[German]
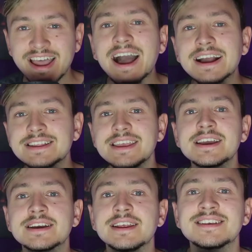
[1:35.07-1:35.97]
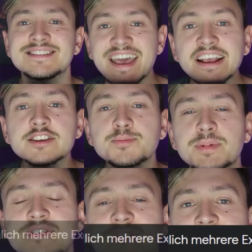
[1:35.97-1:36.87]
tagtäglich sechs
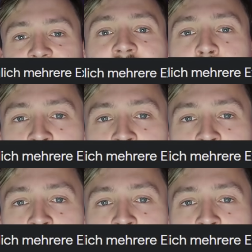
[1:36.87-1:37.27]
bis zehn